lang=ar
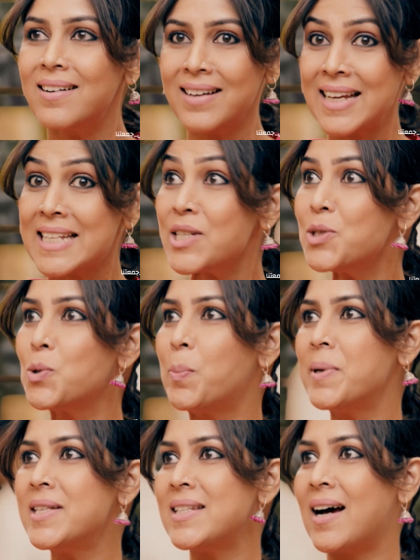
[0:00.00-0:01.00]
هو
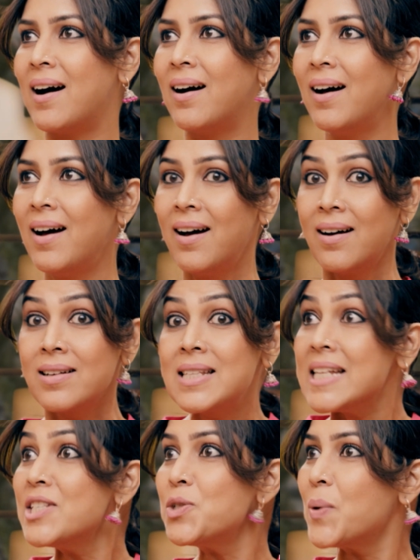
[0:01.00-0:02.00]
بيكون نجم كبير
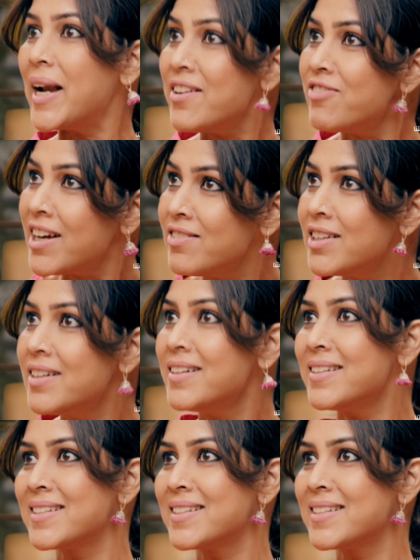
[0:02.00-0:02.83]
من 25 سنة